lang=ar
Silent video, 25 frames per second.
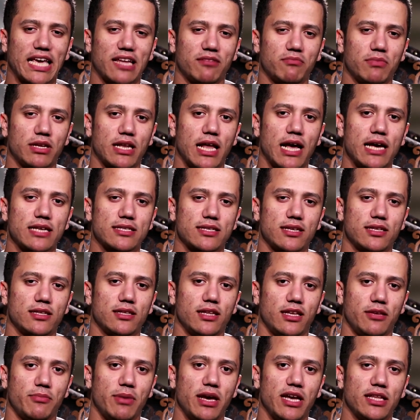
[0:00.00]
كان من
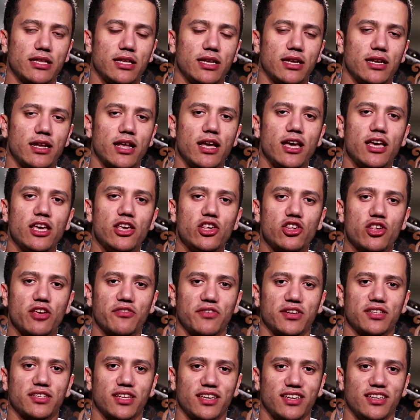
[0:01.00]
أحسن عباد الله
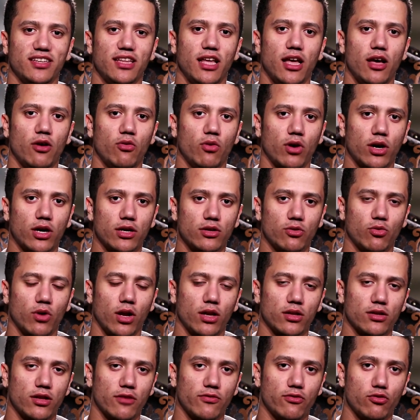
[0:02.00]
شفتين
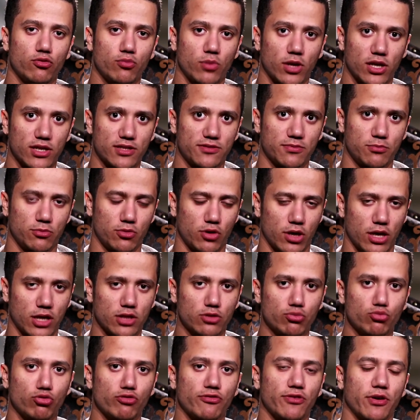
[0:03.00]
وألطفهم ختم,
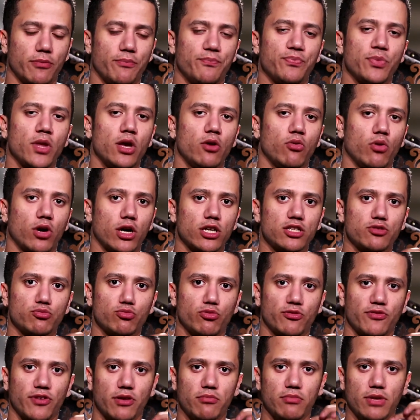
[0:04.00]
ختم فم
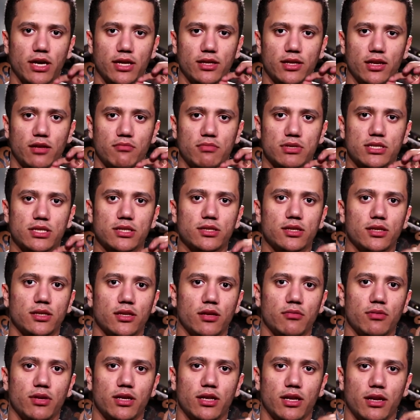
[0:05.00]
وختم فم يعني لما سيدنا
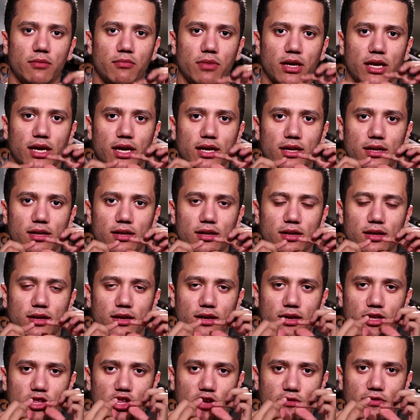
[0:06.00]
النبي لما
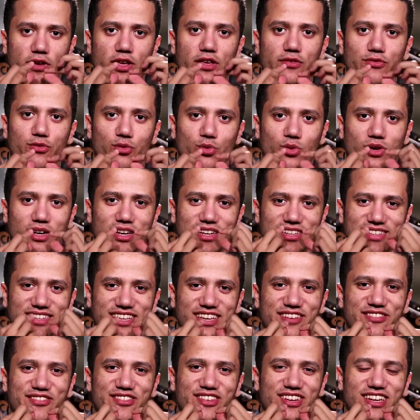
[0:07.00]
كان شفايفه
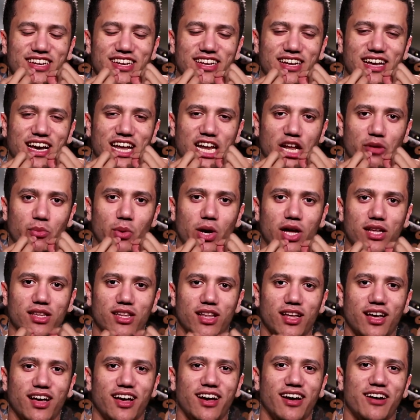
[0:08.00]
تقفل على
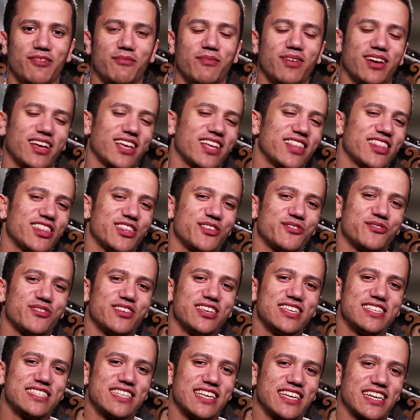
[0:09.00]
بعضها ما كانش
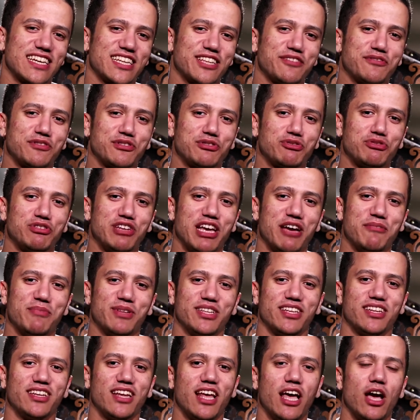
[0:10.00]
فيه زي كده في الدنيا
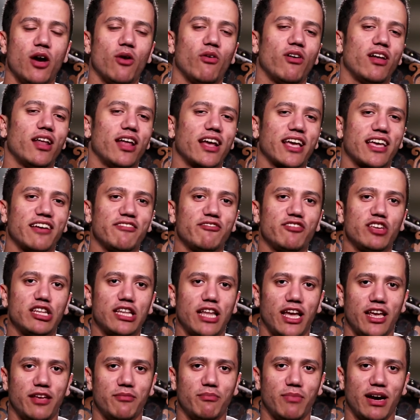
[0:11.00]
أبدا ولا كان فيه
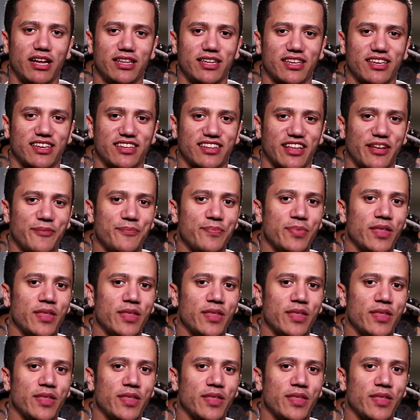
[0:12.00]
نعيم بعد كده